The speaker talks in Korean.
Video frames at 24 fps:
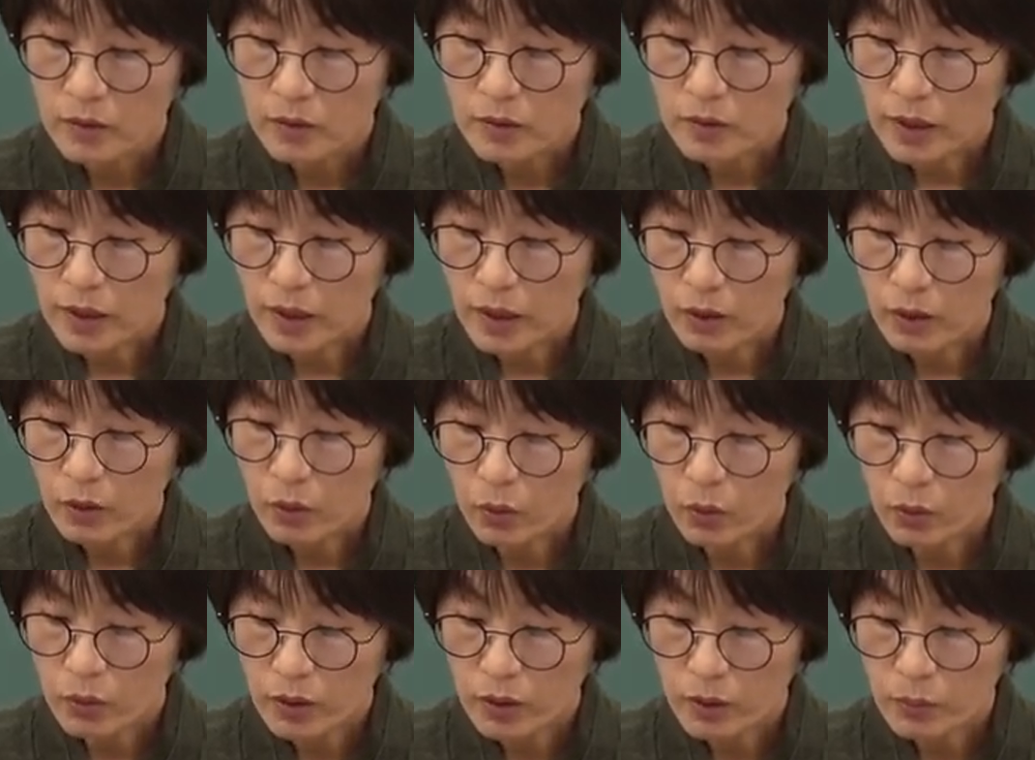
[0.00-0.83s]
자,
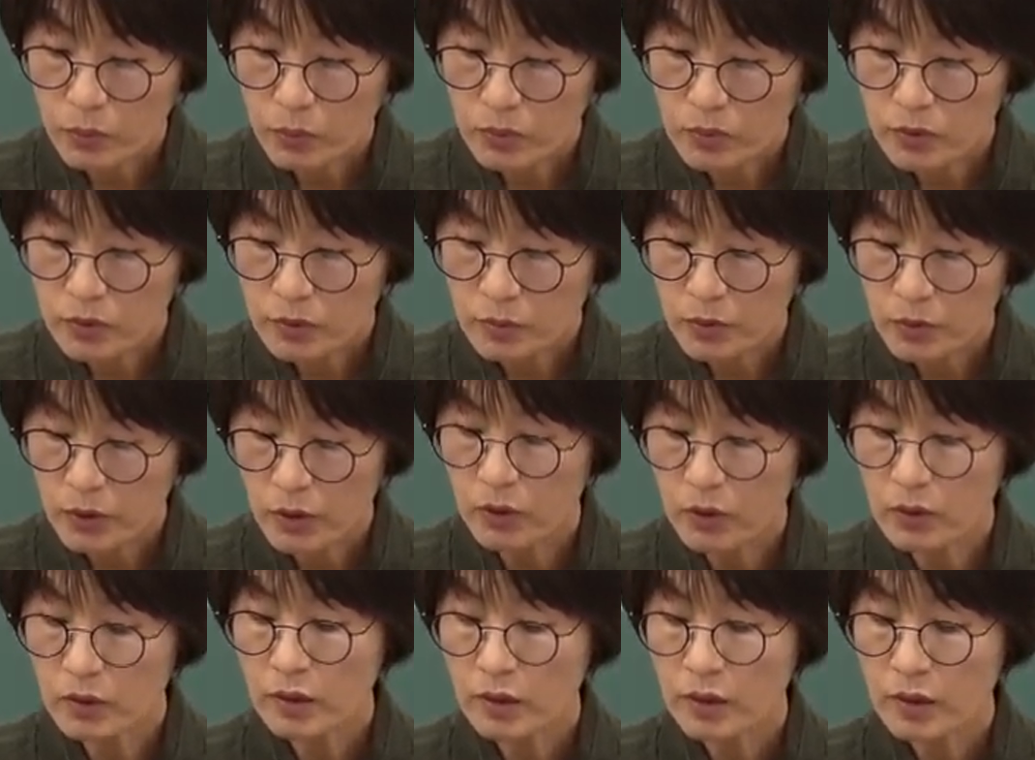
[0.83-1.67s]
거기
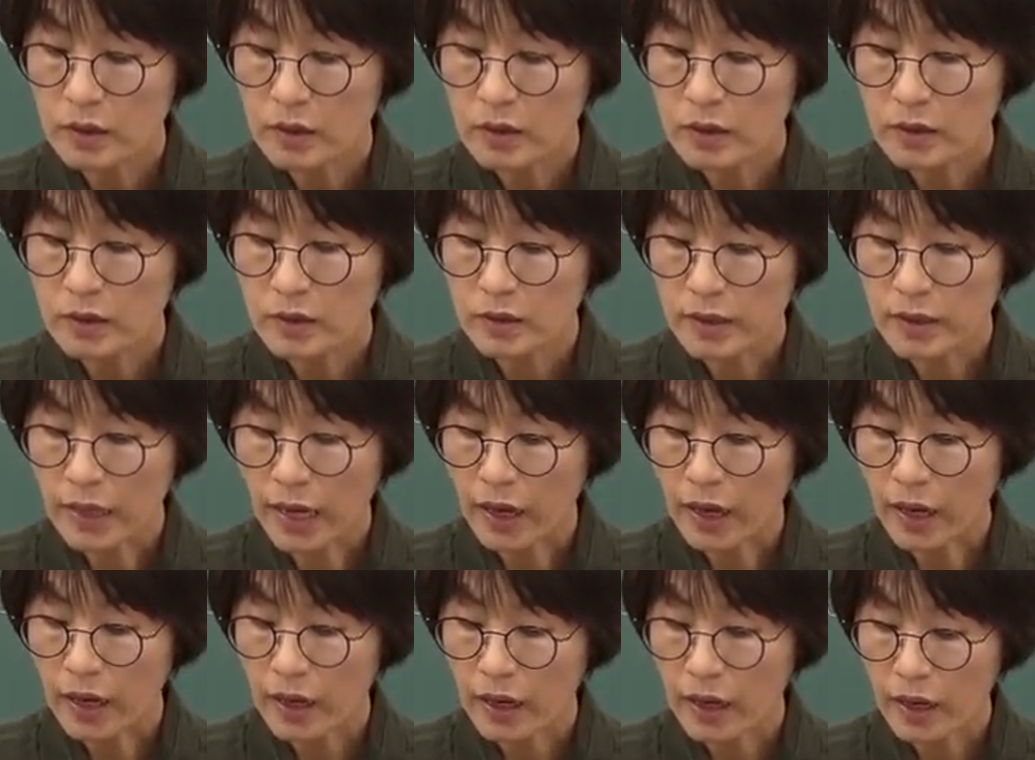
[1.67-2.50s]
보시면
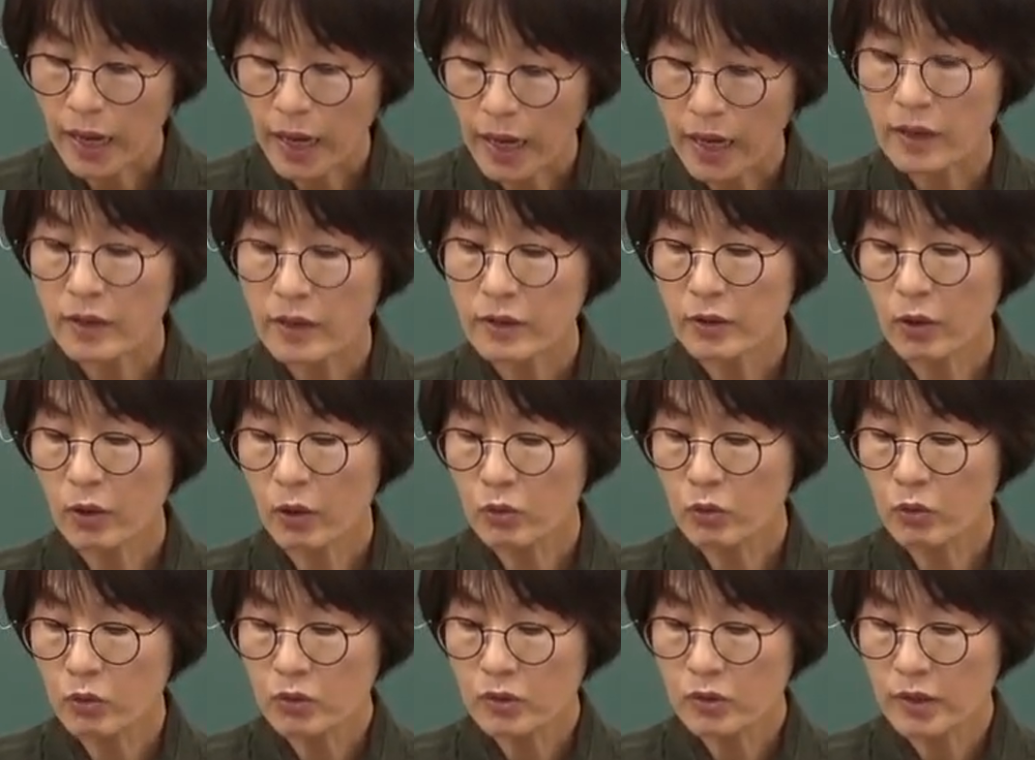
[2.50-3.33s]
그각
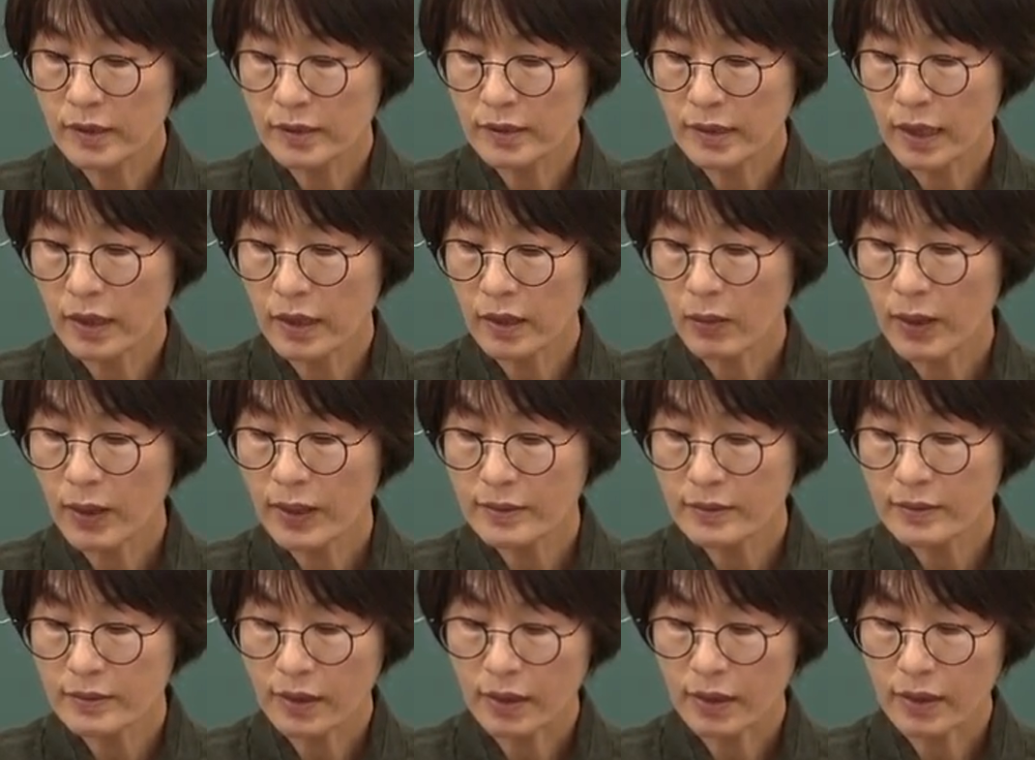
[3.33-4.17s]
연구 대상
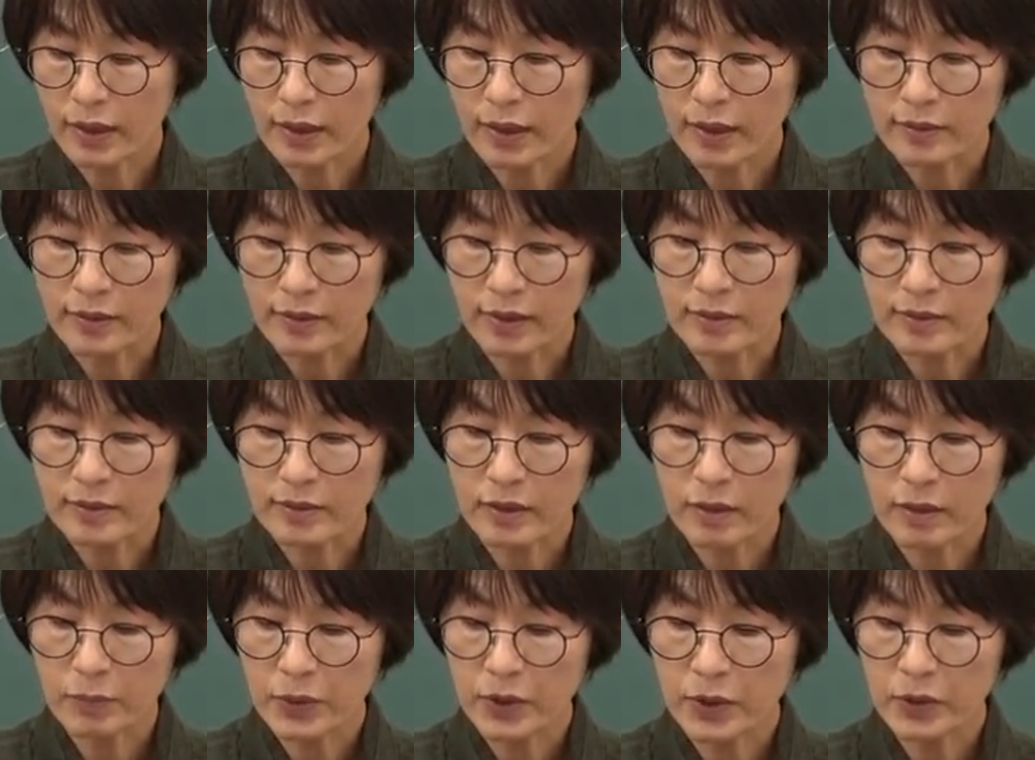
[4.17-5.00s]
환자가
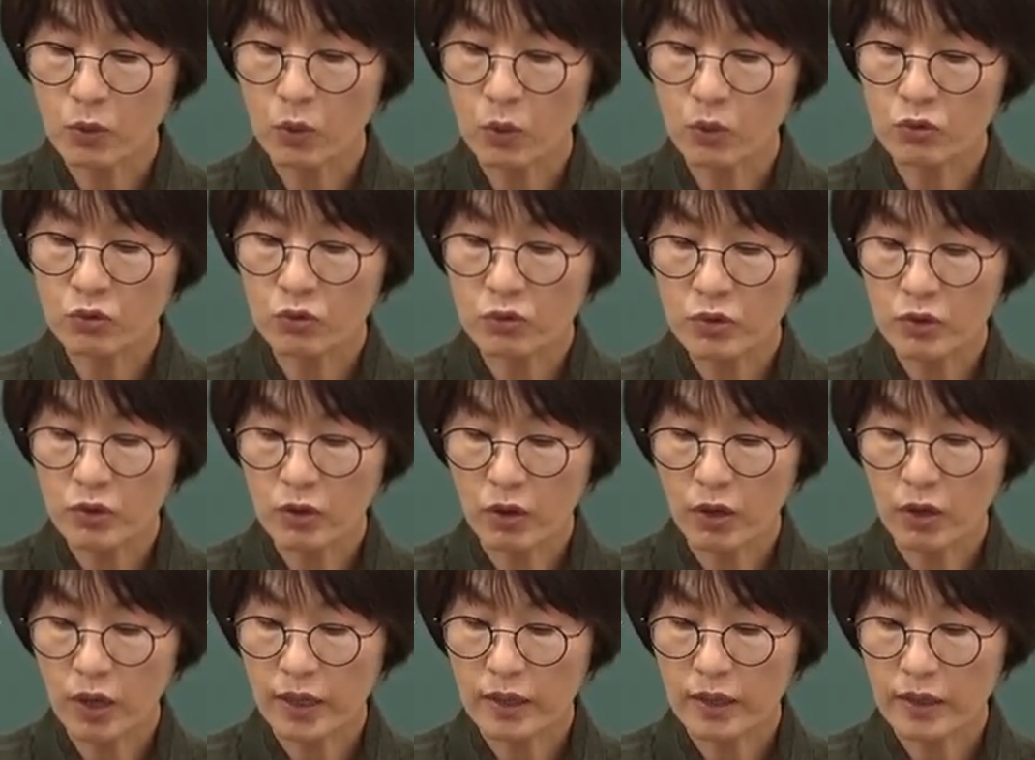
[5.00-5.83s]
자신의 비고군
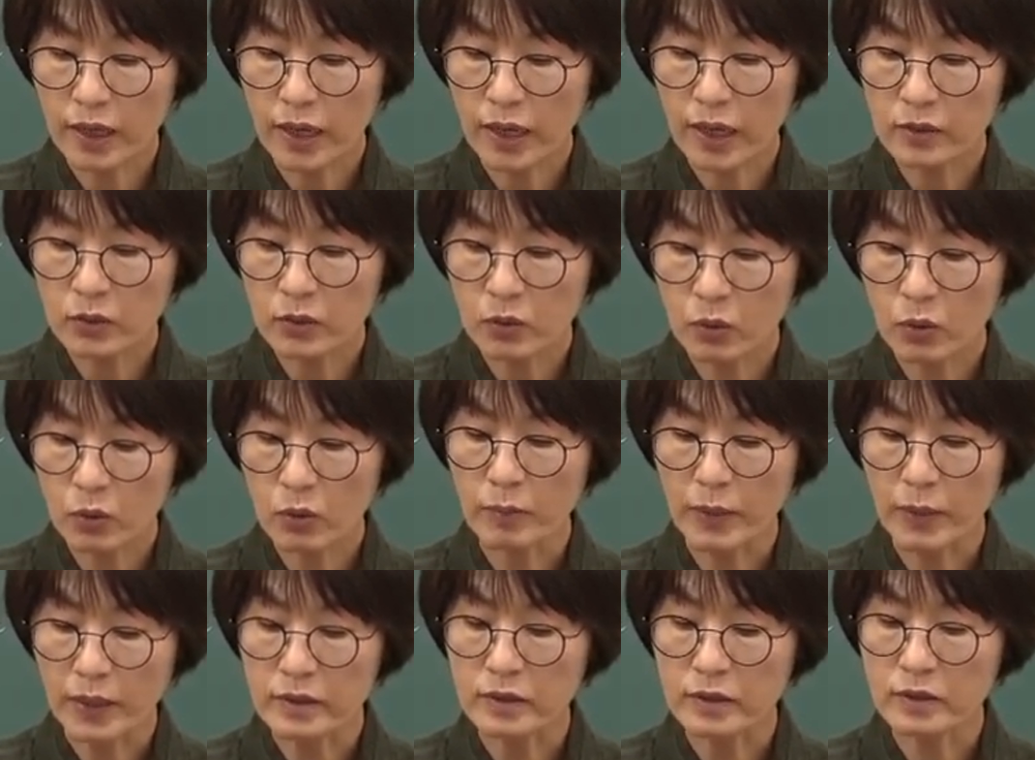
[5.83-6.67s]
역할을 하도록
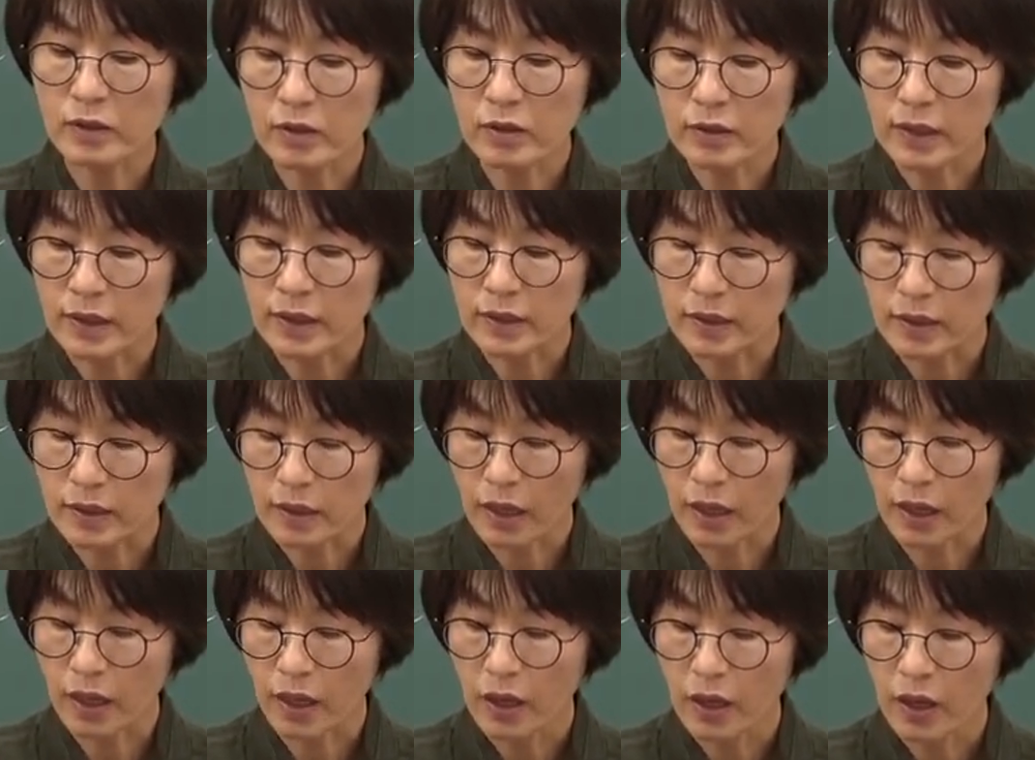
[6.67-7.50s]
만든
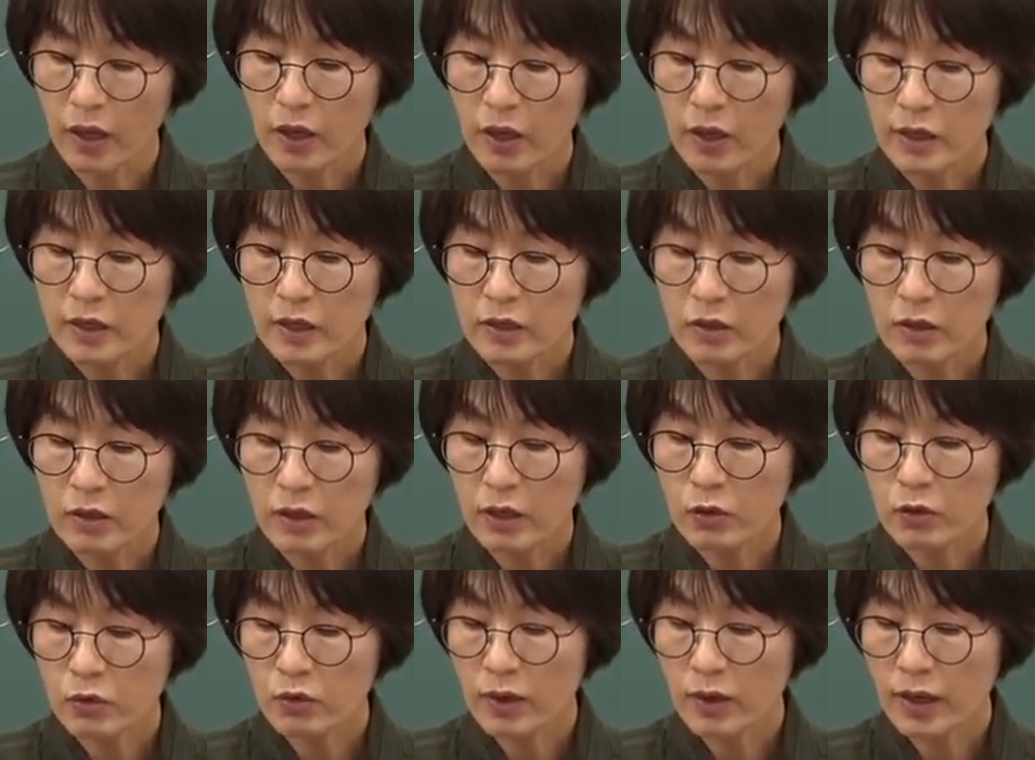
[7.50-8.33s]
설계인데
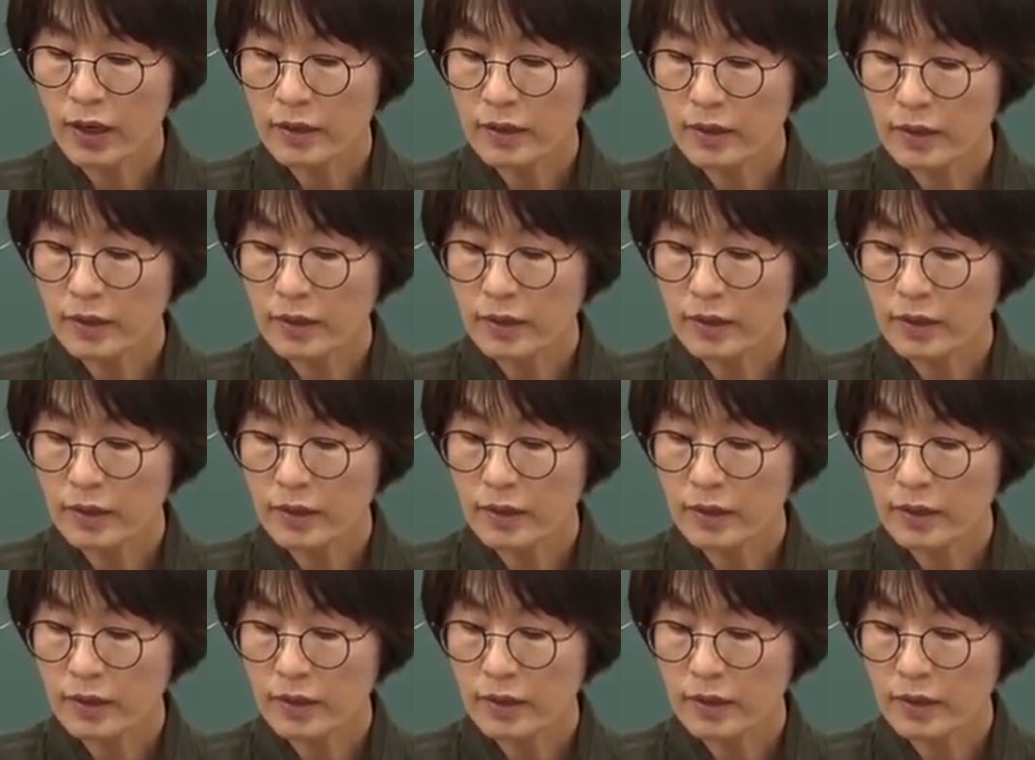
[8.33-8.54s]
이렇게 휴학